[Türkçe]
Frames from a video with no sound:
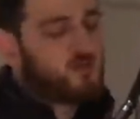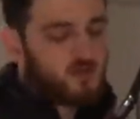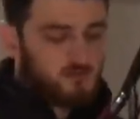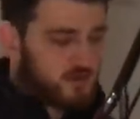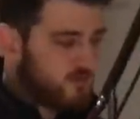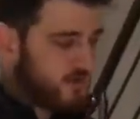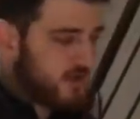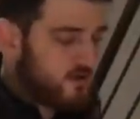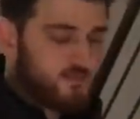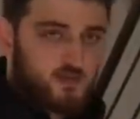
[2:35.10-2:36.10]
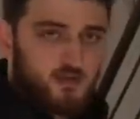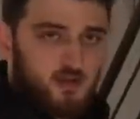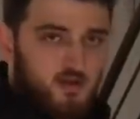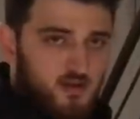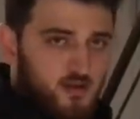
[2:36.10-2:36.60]
12 bir gibi gelirim işte.
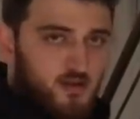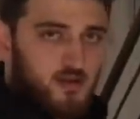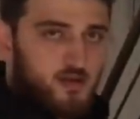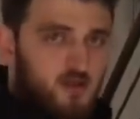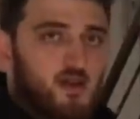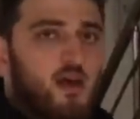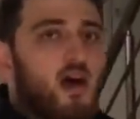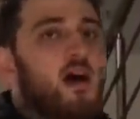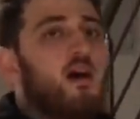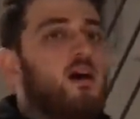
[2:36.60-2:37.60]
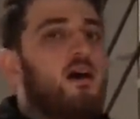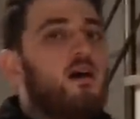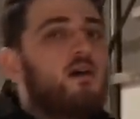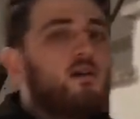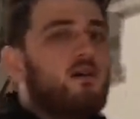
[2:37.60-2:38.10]
12 bir gibi.
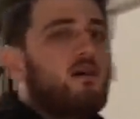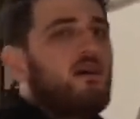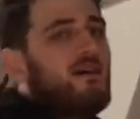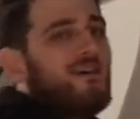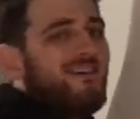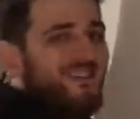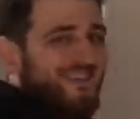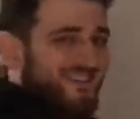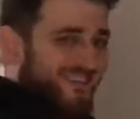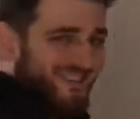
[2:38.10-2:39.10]
12 bir